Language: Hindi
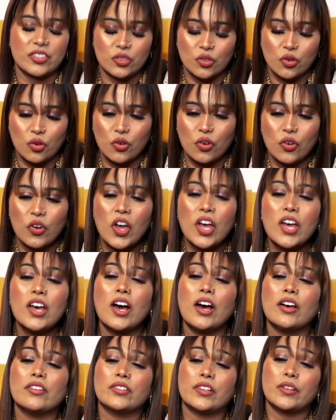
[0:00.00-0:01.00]
शो
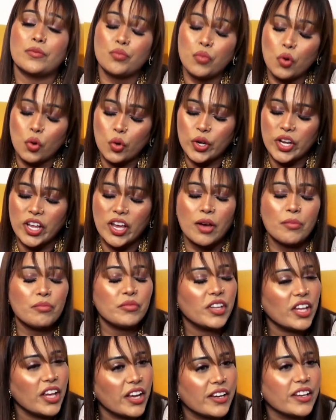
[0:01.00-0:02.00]
बोल रहे हम
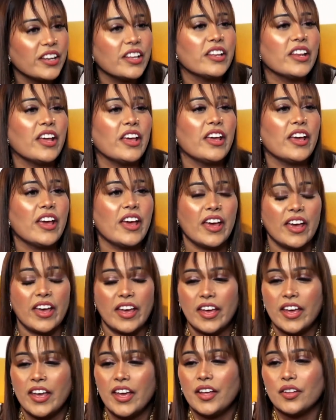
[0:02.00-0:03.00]
देख नहीं रहे
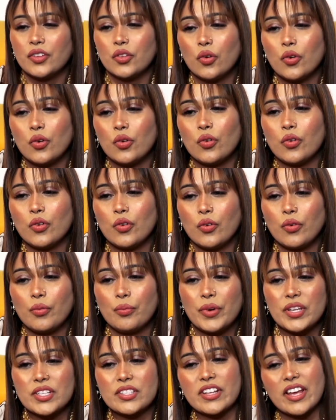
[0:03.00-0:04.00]
हैं तो
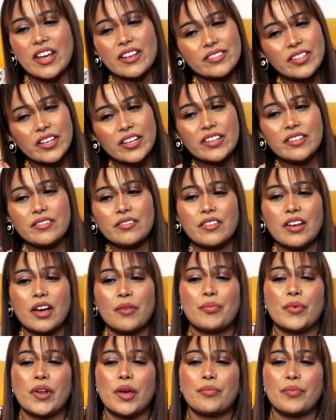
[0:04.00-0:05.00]
बस ऐसा ही
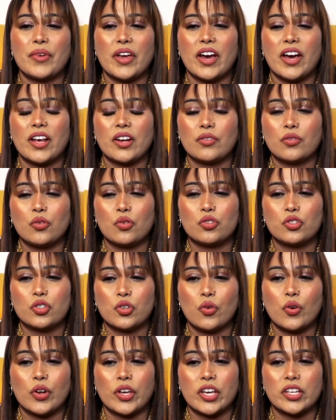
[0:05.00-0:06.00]
अपना प्यार कुछ
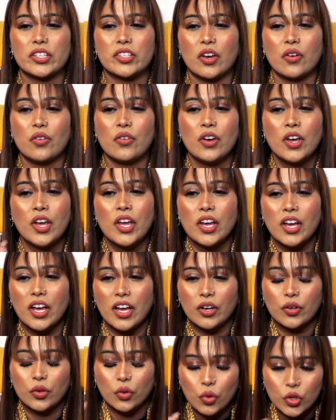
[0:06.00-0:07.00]
छोड़ के जाओ
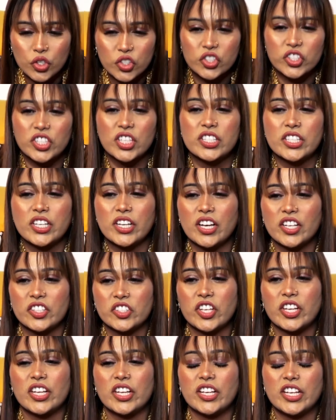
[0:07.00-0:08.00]
कुछ चीज़ें
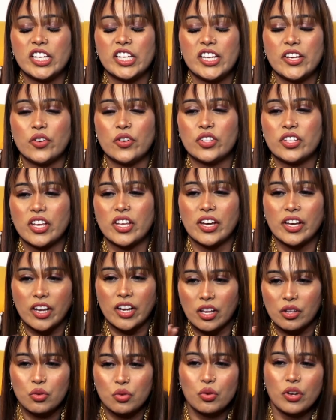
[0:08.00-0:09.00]
अच्छे के लिए होती है अगर
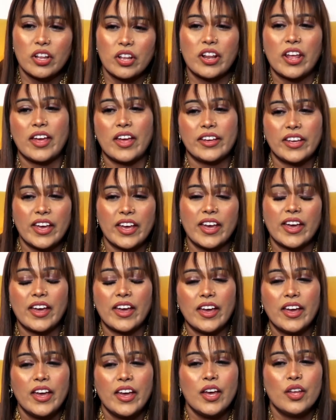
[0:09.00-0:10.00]
अधूरा रह गया
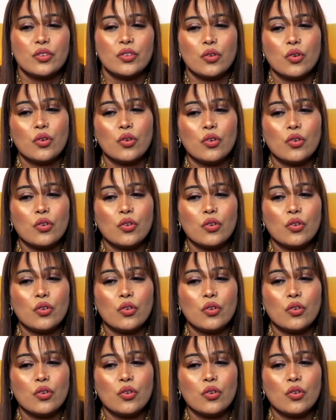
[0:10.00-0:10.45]
है तो